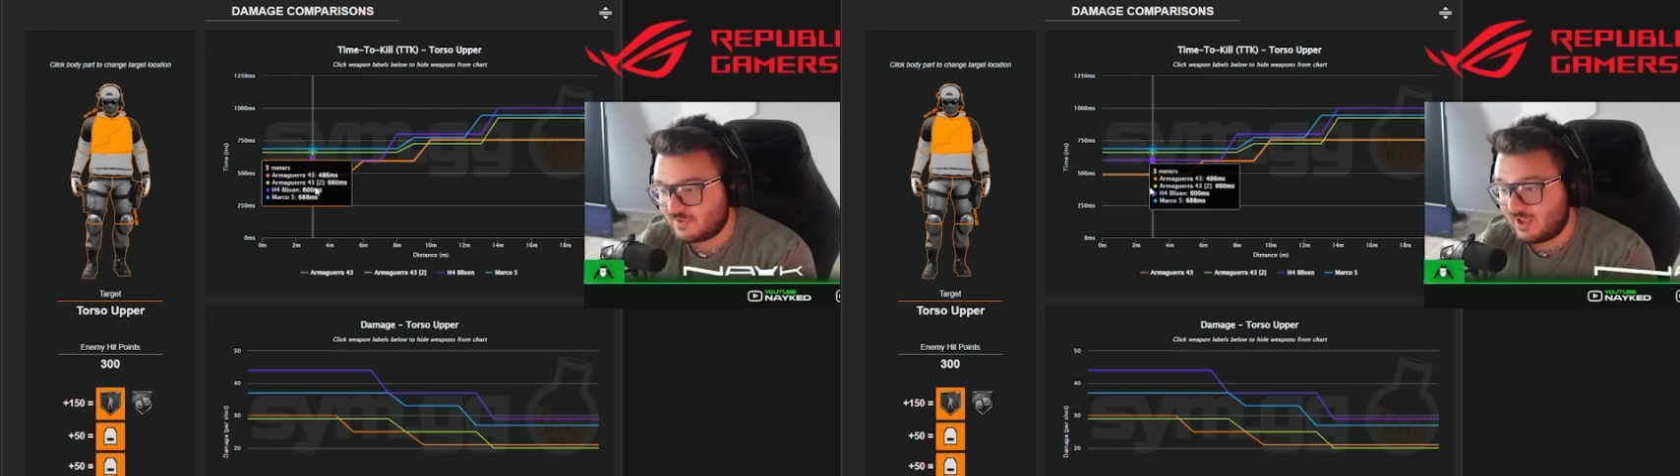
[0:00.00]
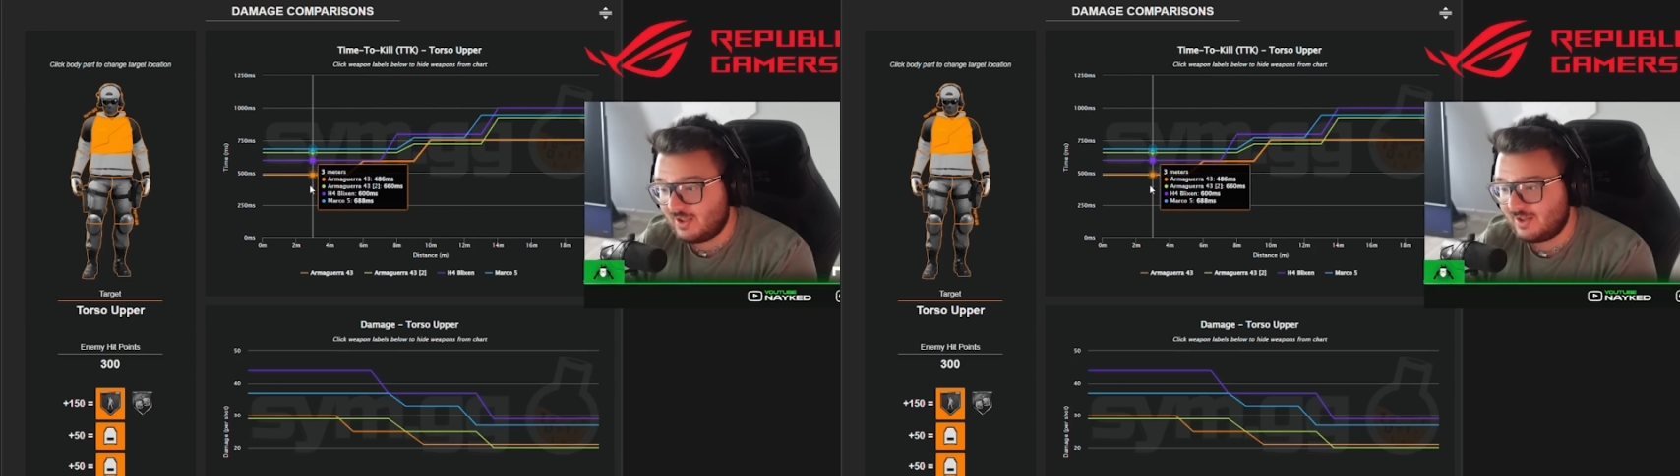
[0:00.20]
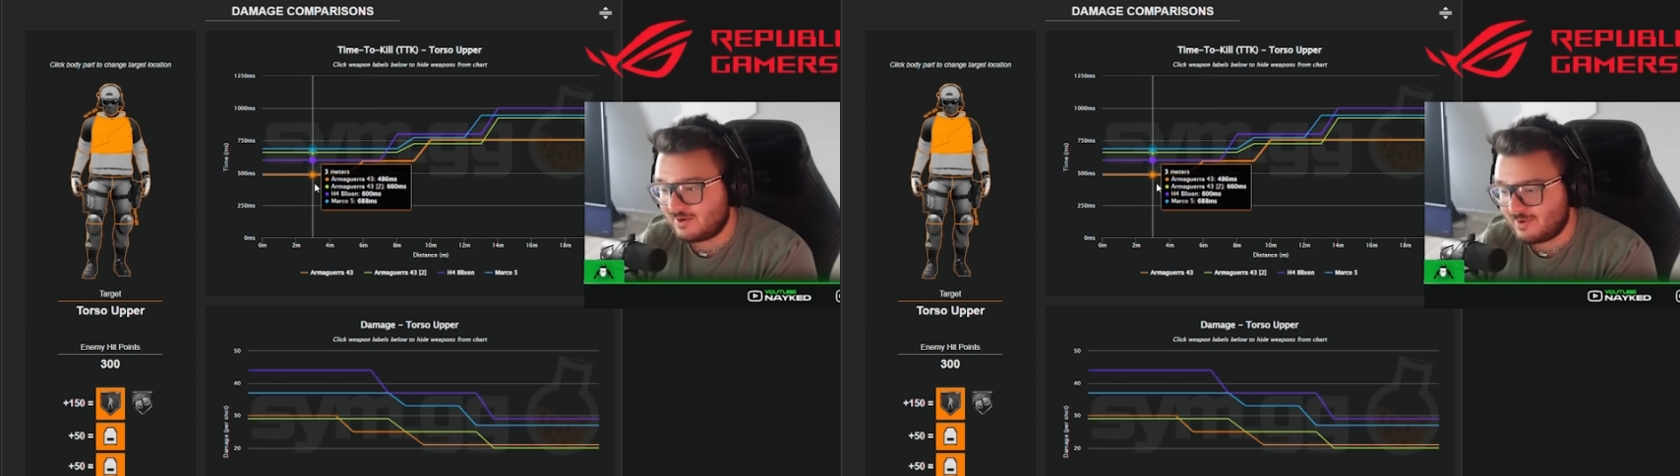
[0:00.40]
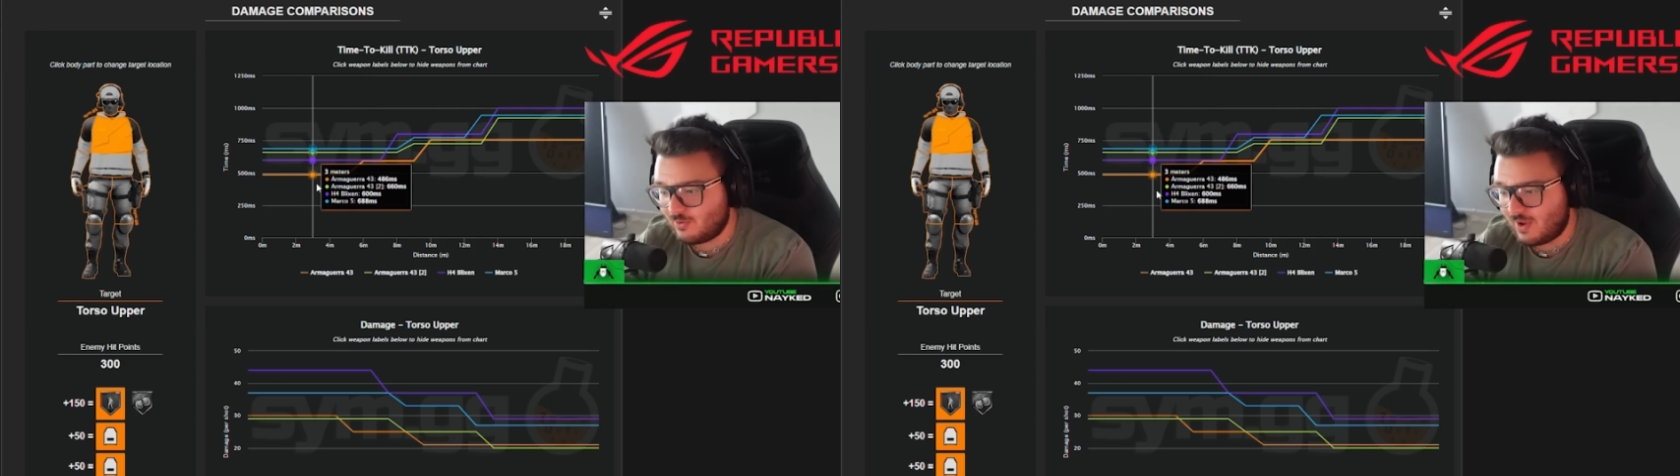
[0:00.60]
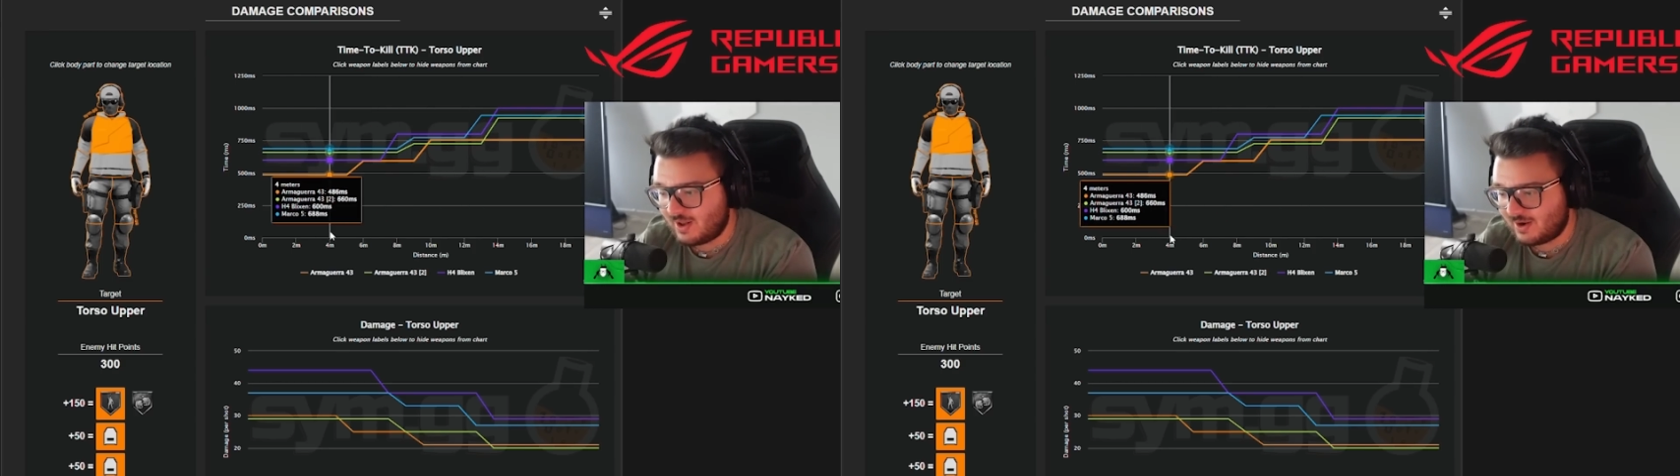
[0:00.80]
è
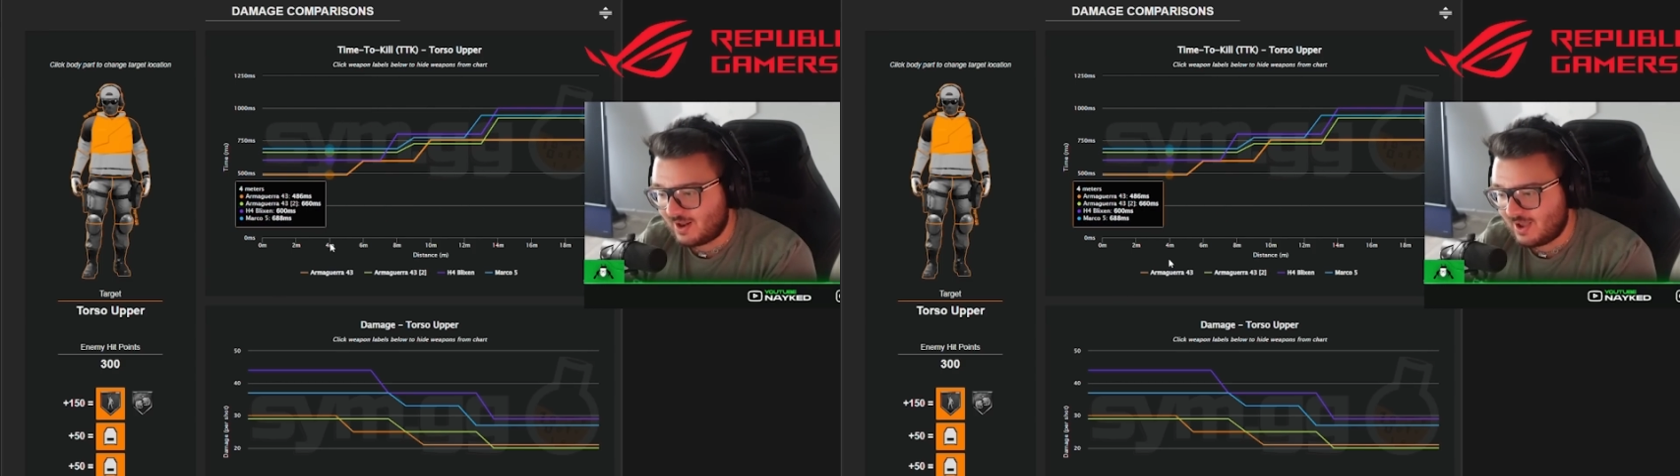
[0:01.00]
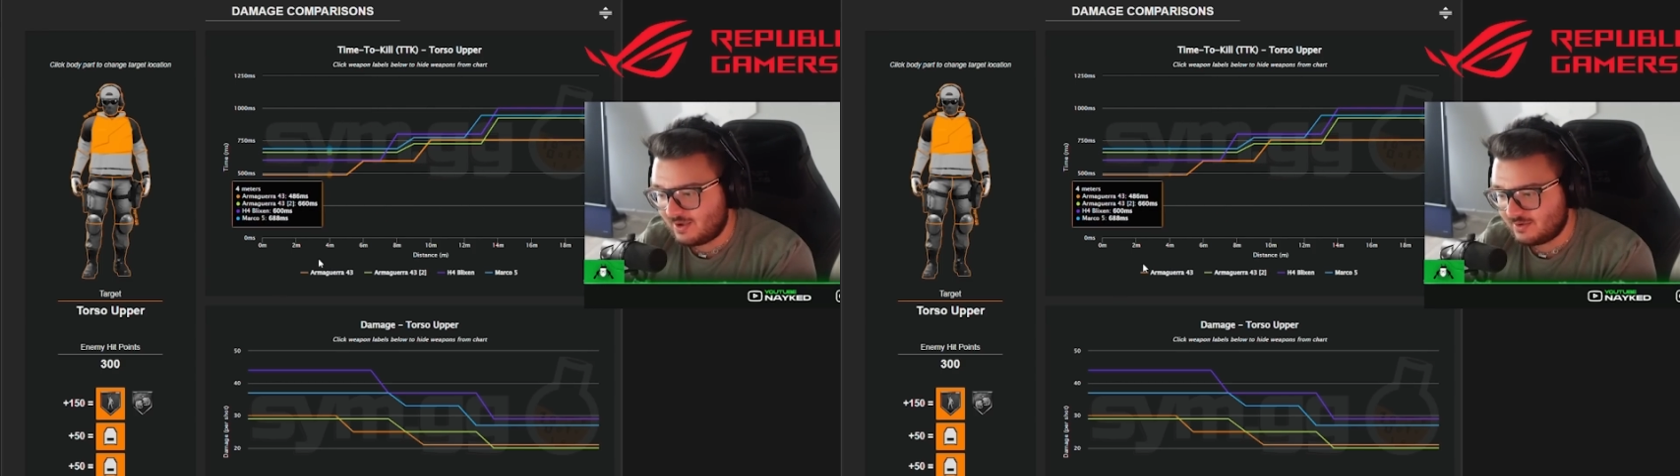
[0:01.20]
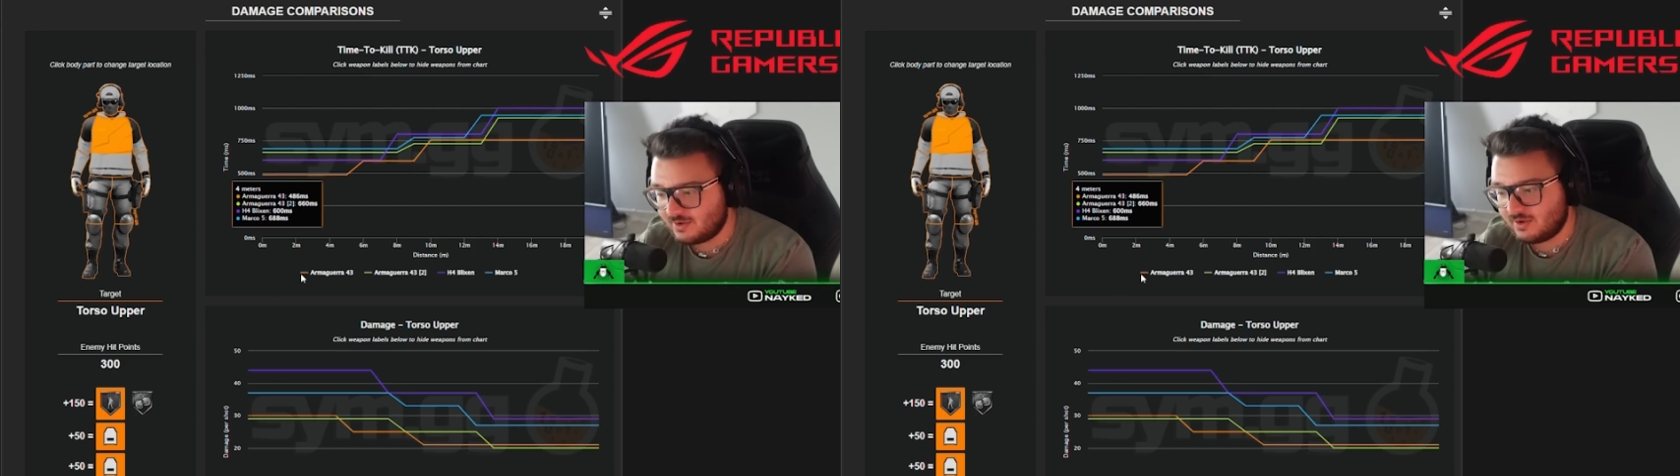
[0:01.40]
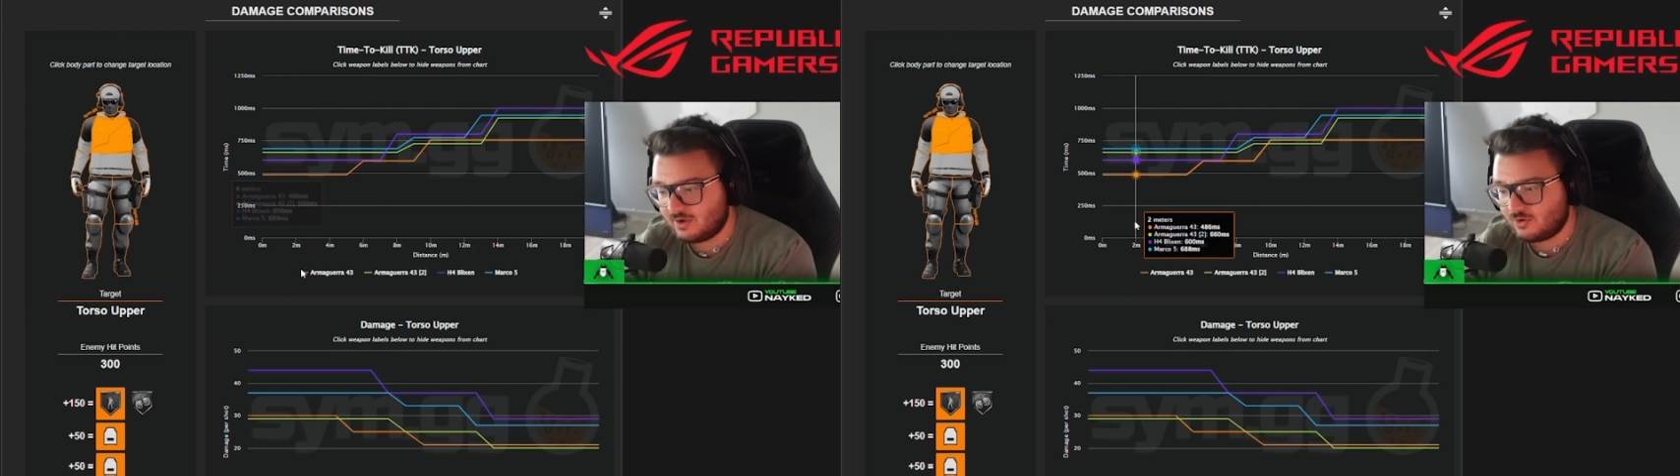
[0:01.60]
l'armaguerra eh,